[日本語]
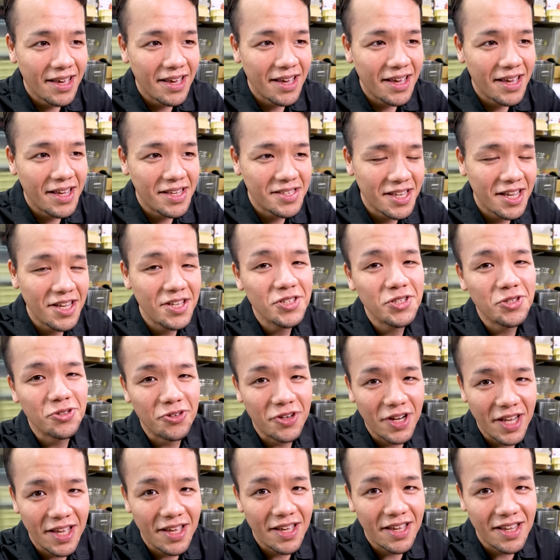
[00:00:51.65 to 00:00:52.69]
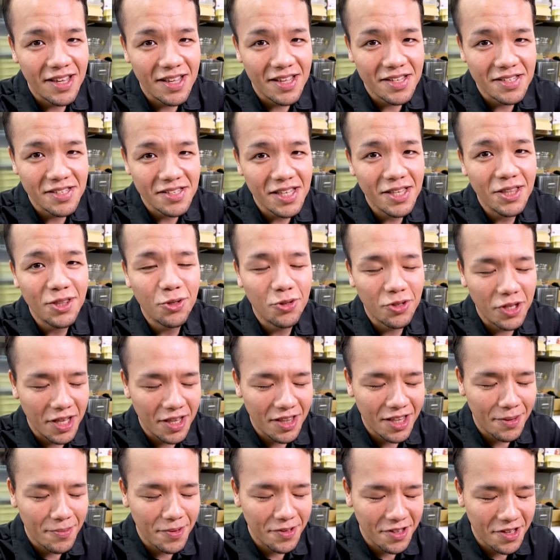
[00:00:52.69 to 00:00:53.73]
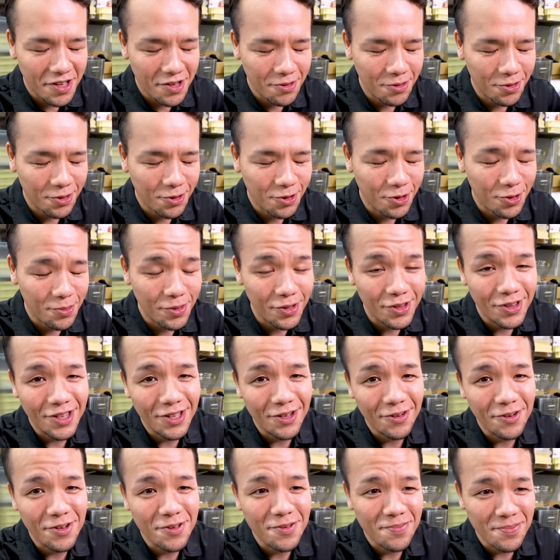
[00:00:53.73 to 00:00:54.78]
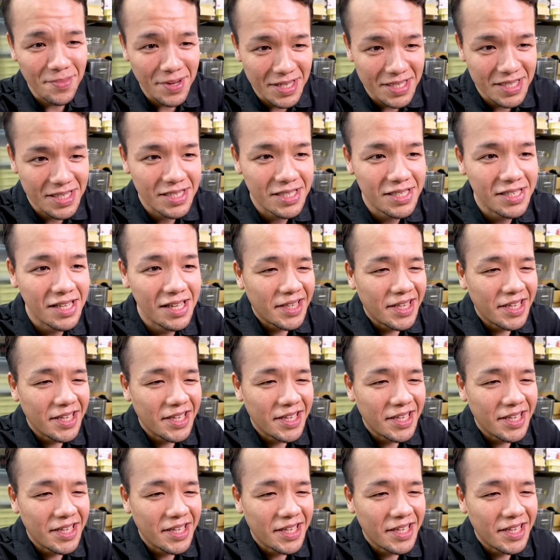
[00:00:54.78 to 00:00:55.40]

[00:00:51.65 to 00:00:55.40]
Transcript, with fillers: えー、3種のね、えー、セットで食べていこうと思っております。